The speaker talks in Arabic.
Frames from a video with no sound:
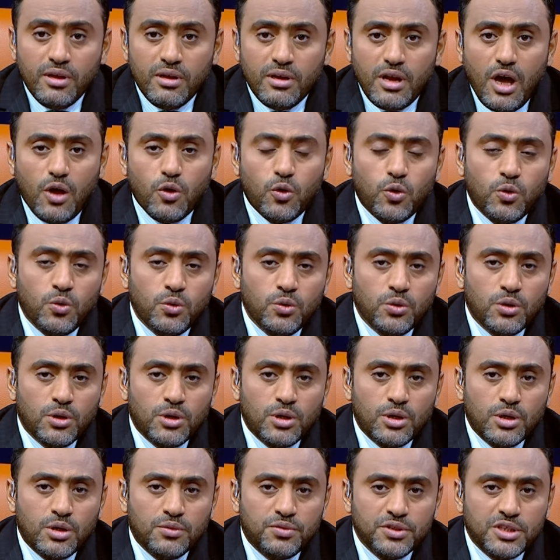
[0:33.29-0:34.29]
نحن
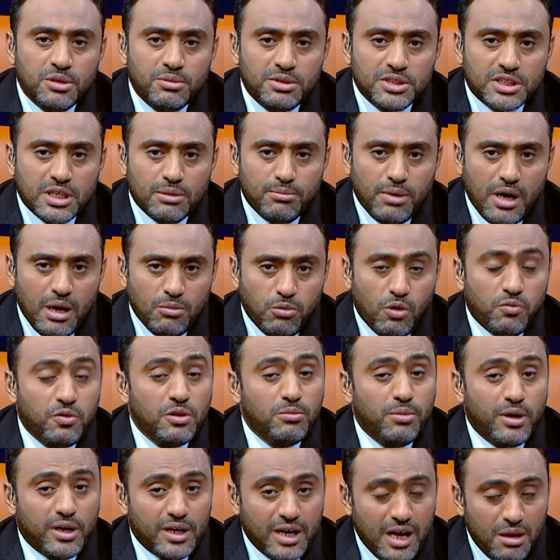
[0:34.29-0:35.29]
آه، في يمن شباب وفي
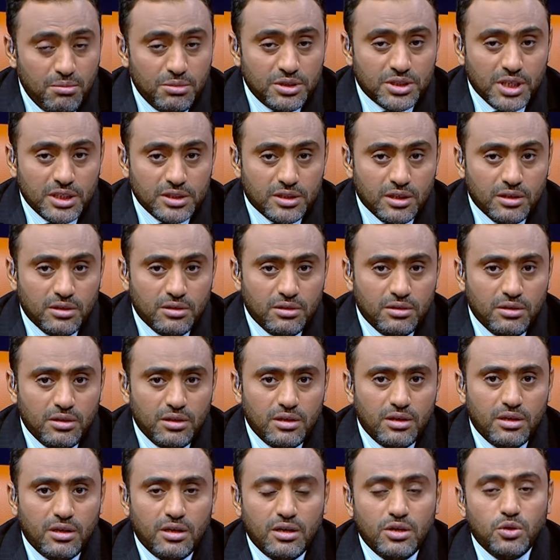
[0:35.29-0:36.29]
البرنامج أيضا
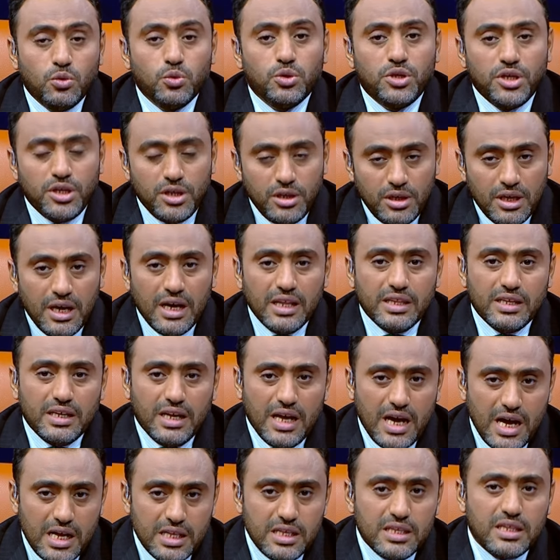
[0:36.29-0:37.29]
آه، ندين هذه
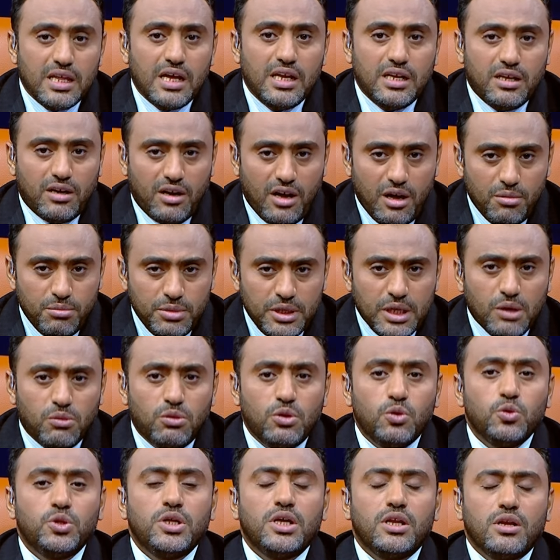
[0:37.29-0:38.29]
الحادثة الإرهابية
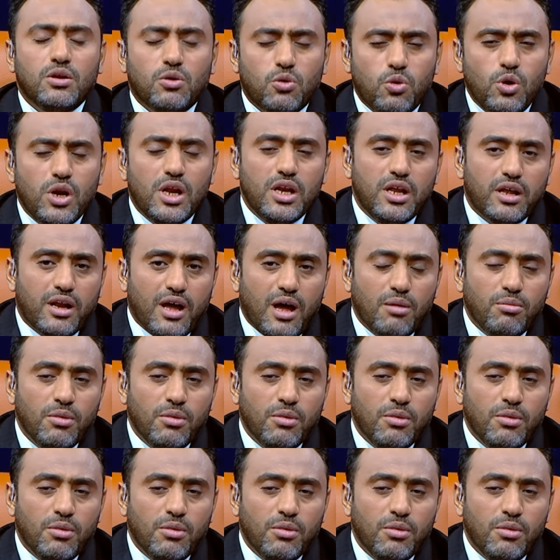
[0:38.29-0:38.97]
وندين كل الإرهاب